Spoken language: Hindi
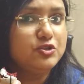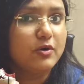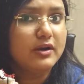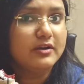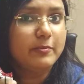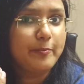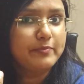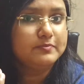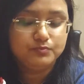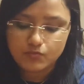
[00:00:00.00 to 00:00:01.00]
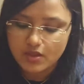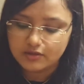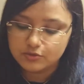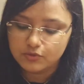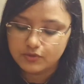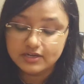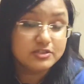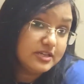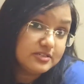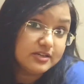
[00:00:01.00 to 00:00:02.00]
वाइट चॉकलेट सो
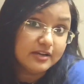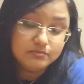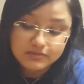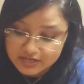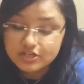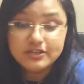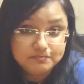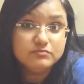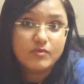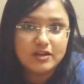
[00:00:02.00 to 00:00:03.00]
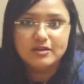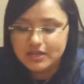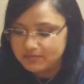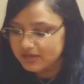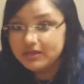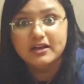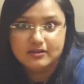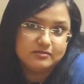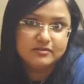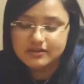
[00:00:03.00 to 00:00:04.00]
इट्स अ डेजर्ट आइटम अच्छा है लेकिन ये में भी
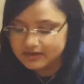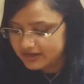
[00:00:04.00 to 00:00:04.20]
आया